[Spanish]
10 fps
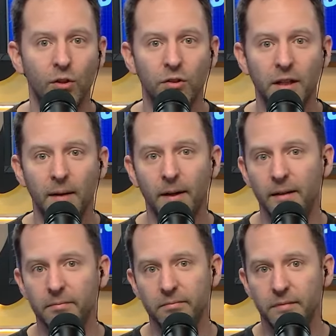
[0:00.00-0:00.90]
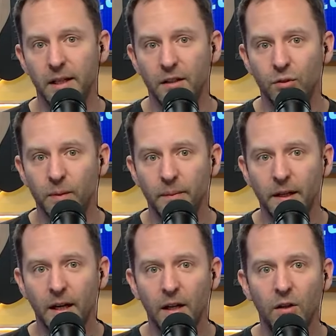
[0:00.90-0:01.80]
costaba ir al
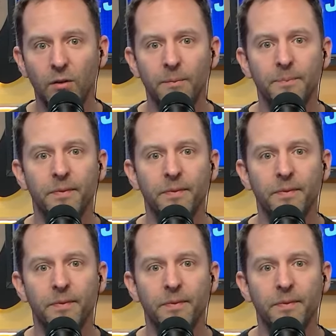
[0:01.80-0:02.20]
supermercado